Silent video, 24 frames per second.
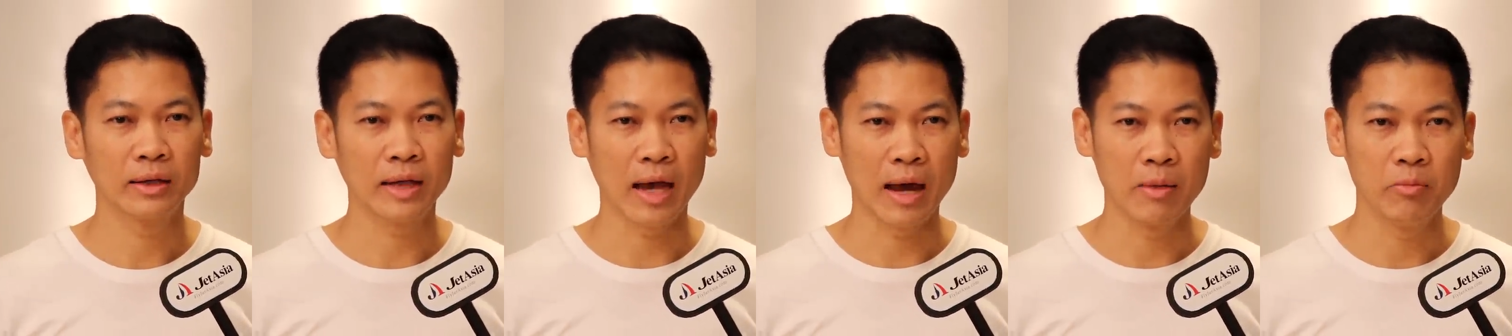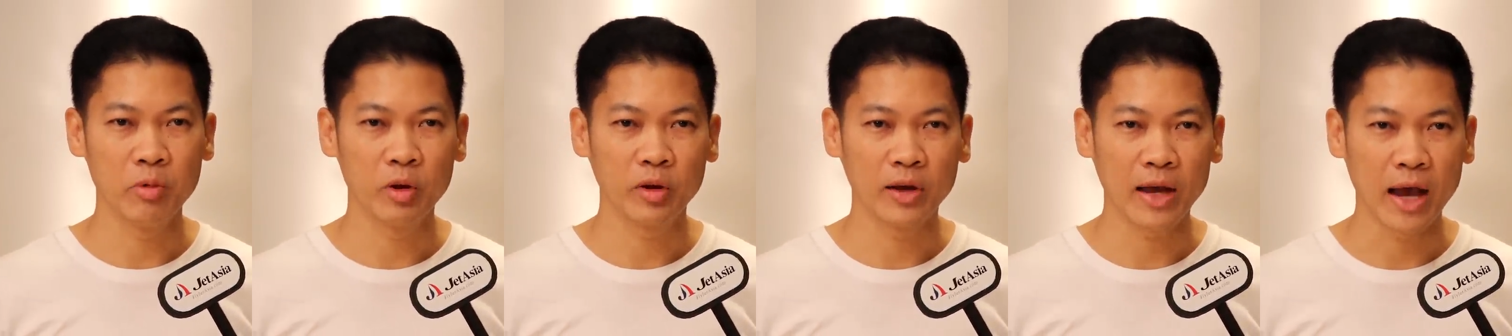กา
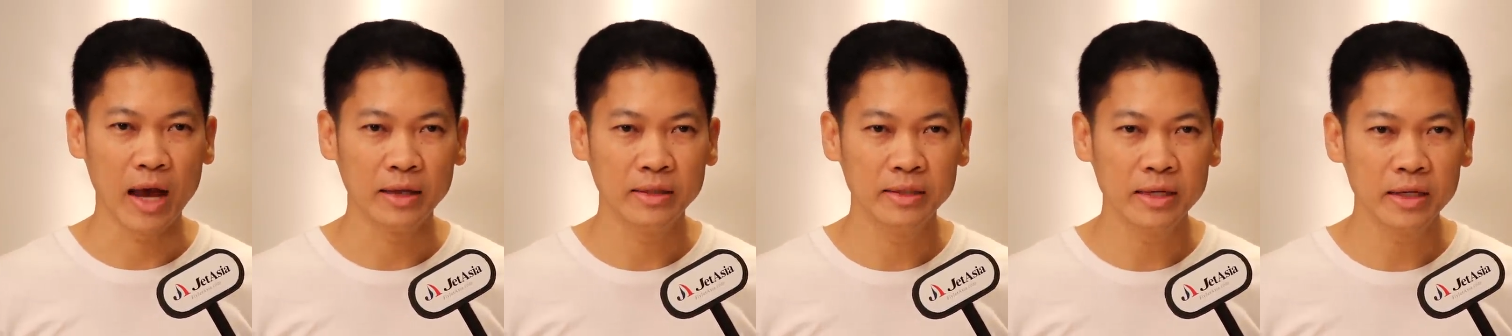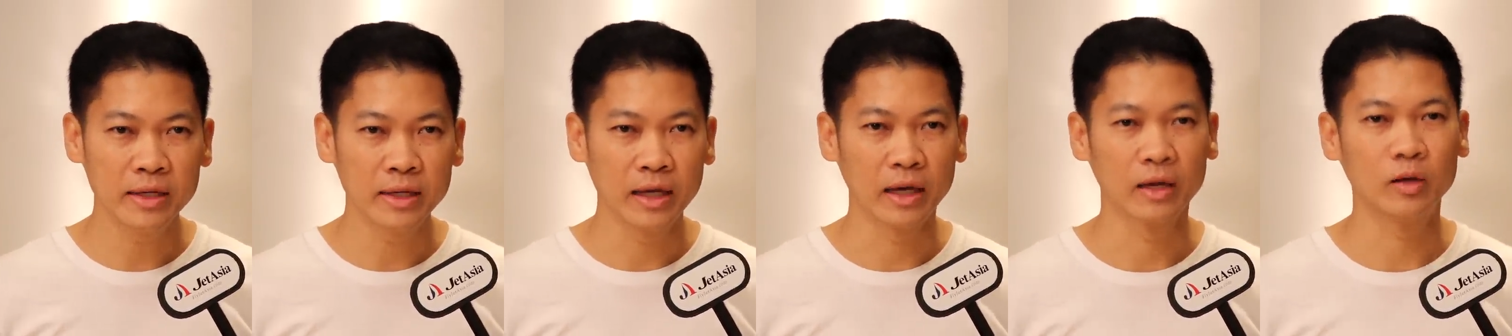รบริการ
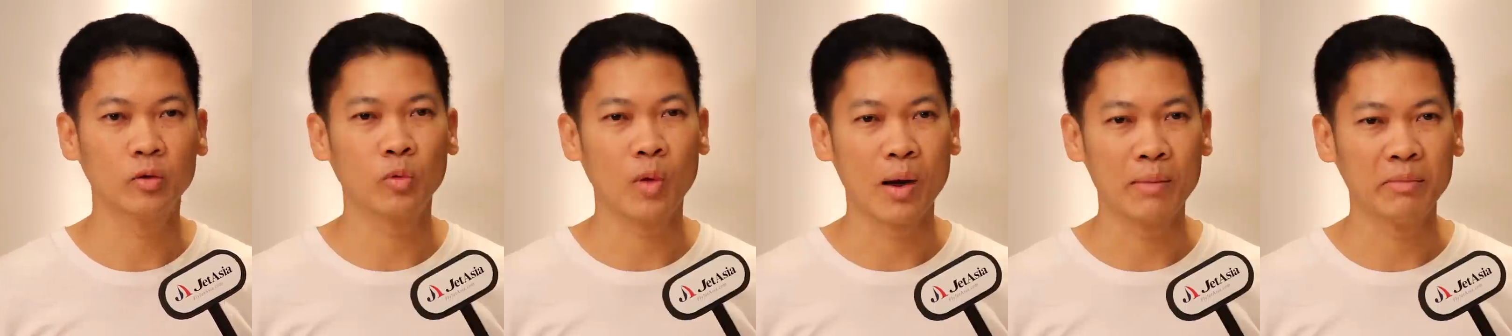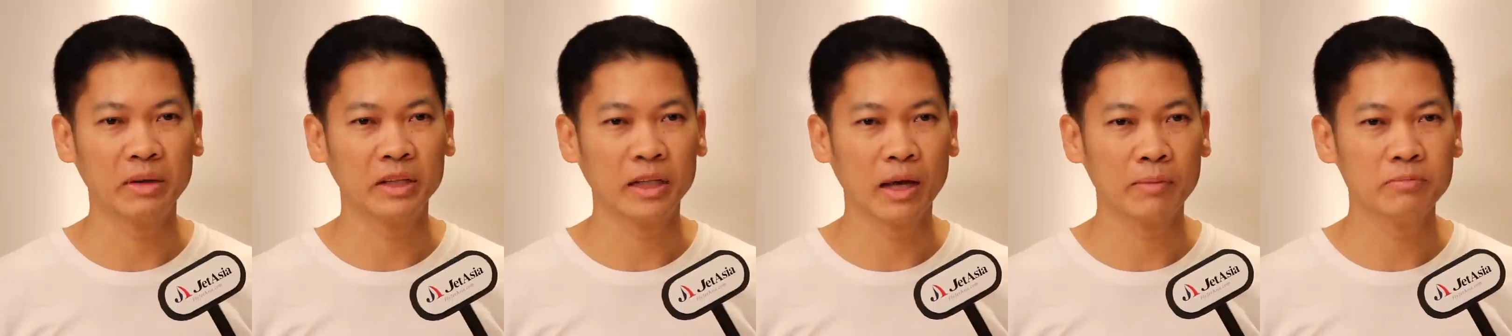ที่เกิดควา
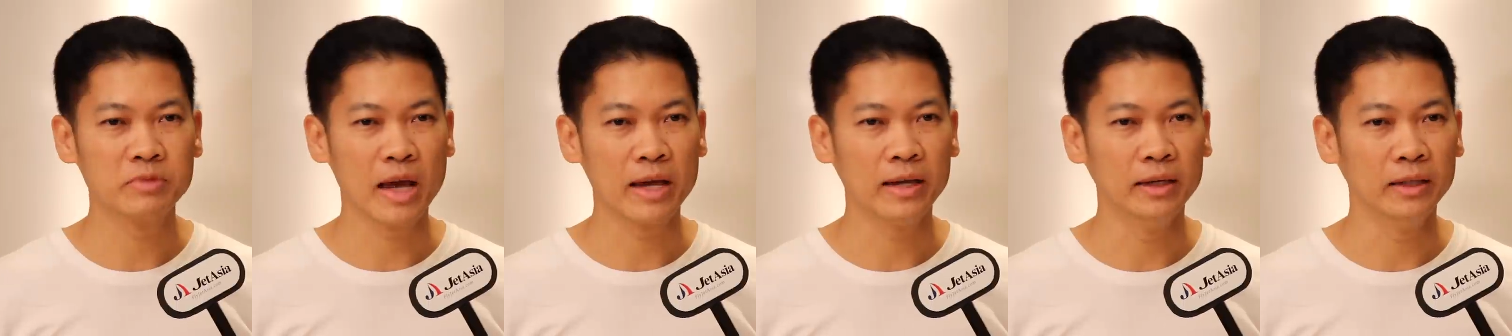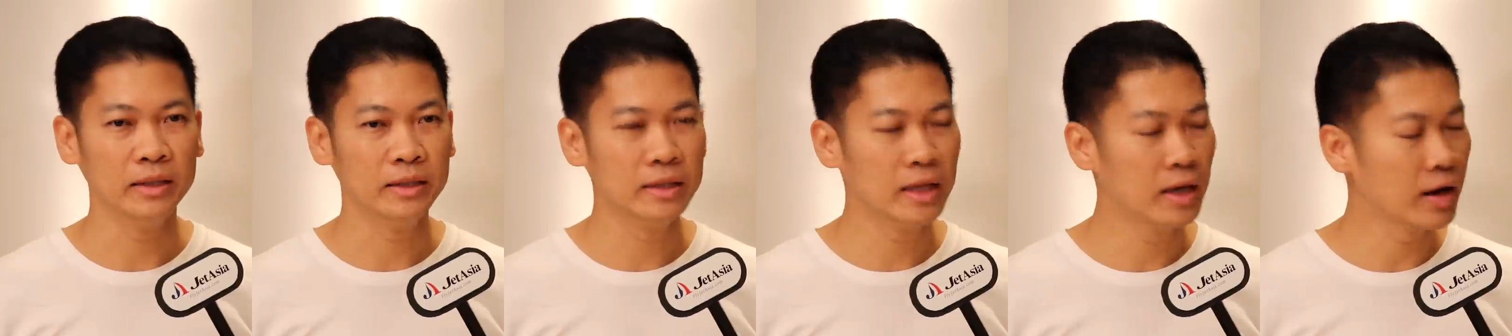มประทับใจ
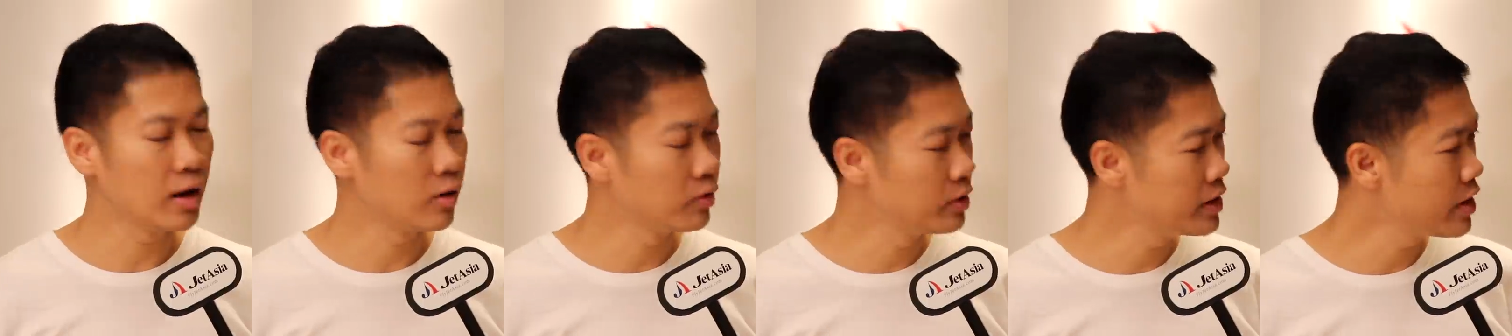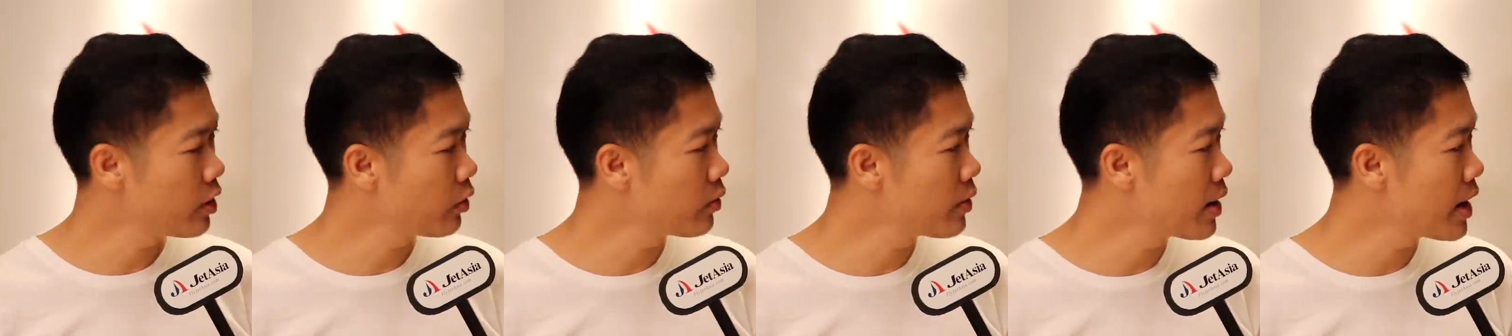หรือที่เรา
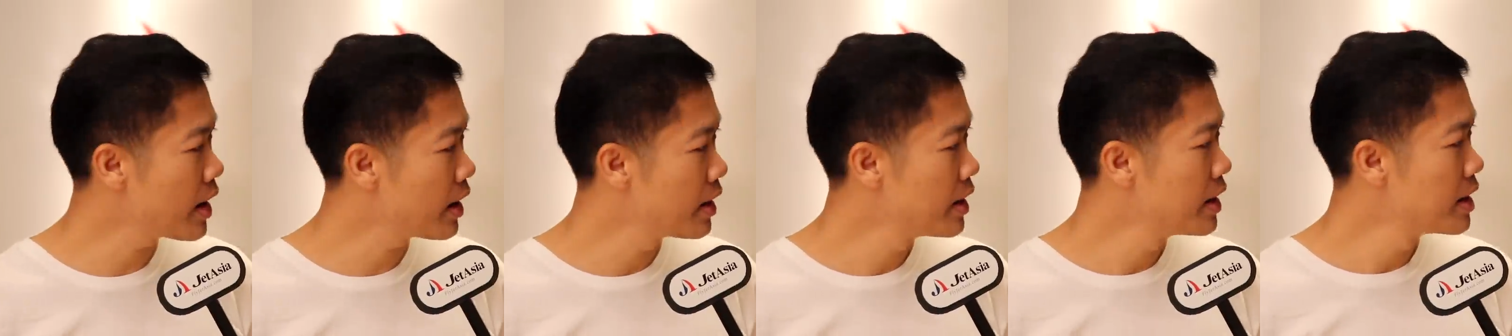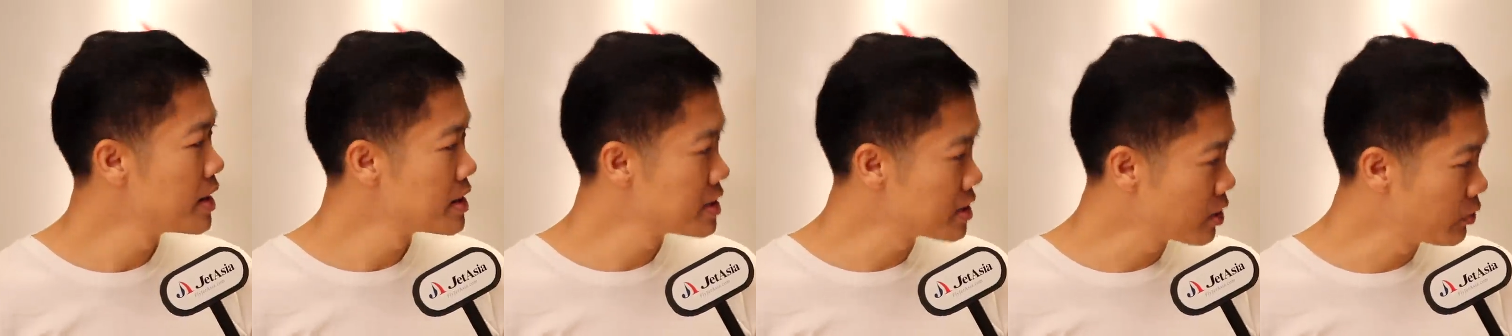เรียกว่า
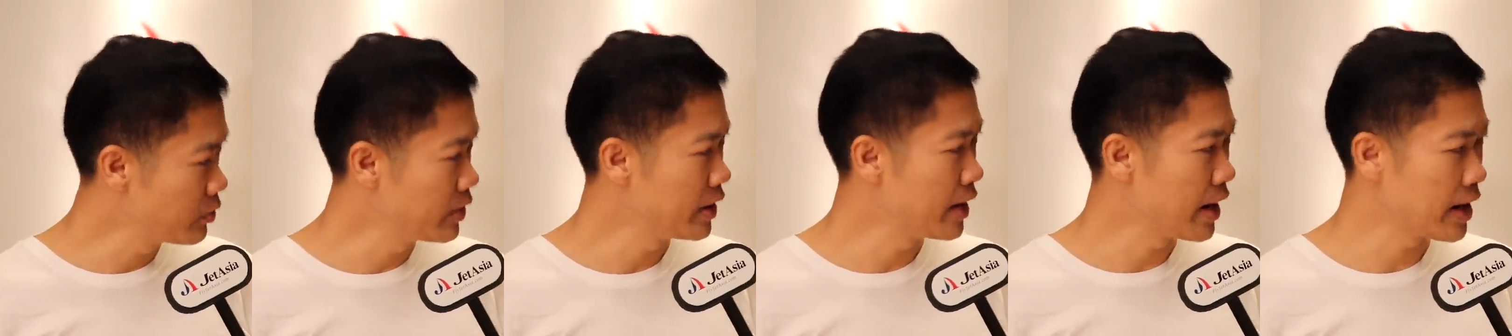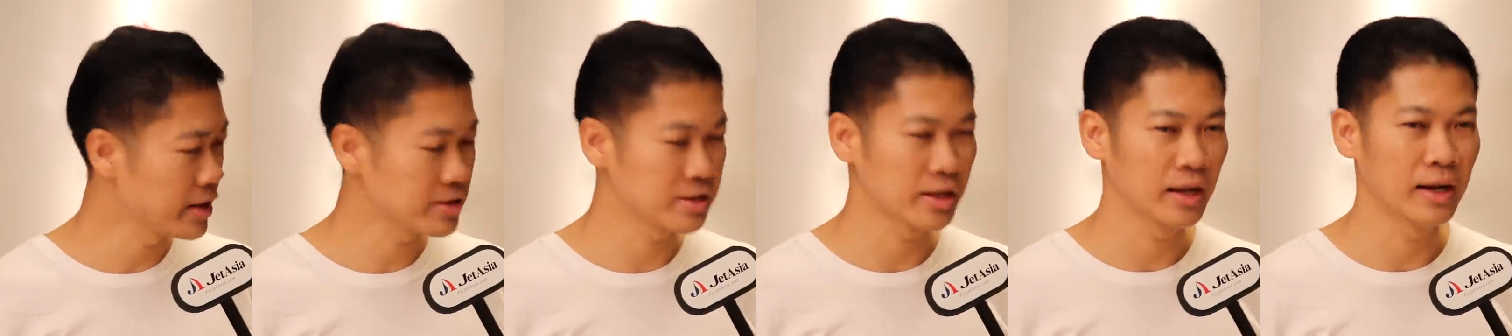Service
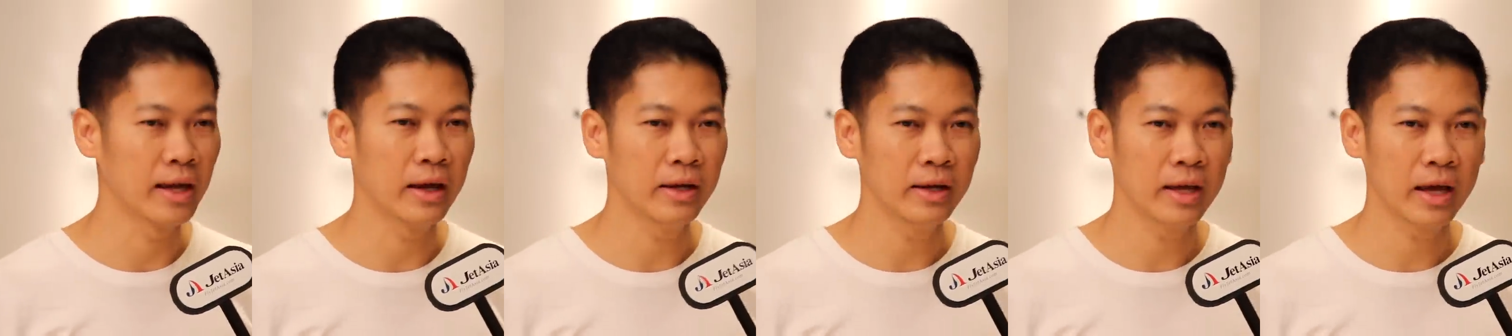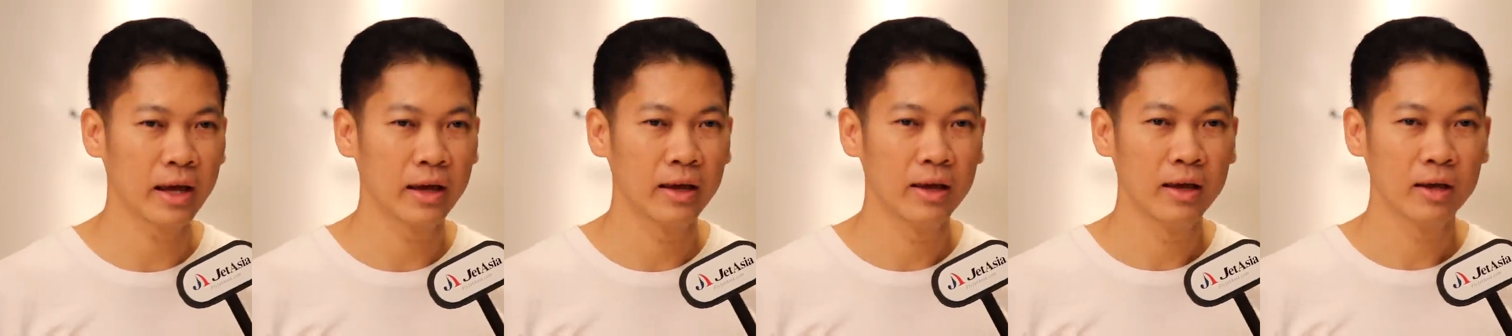Excellence เนี่ย